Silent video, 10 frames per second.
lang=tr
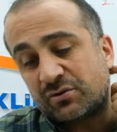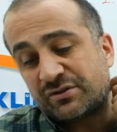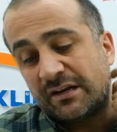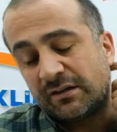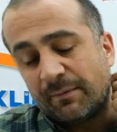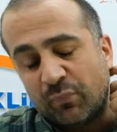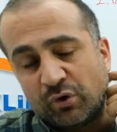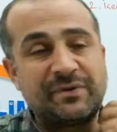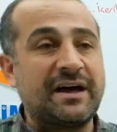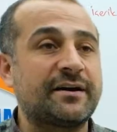özellikle
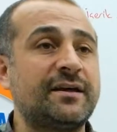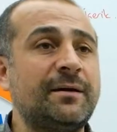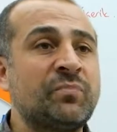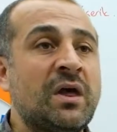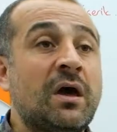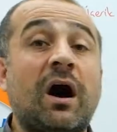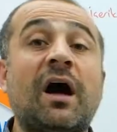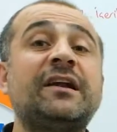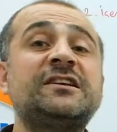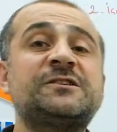bölümlerde.
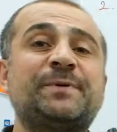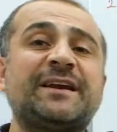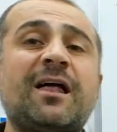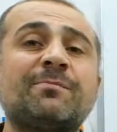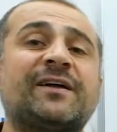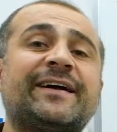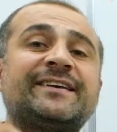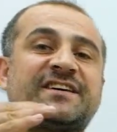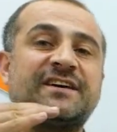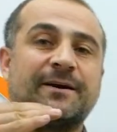Analiz 1'i almadan
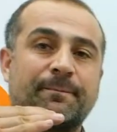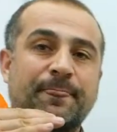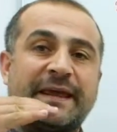2'yi,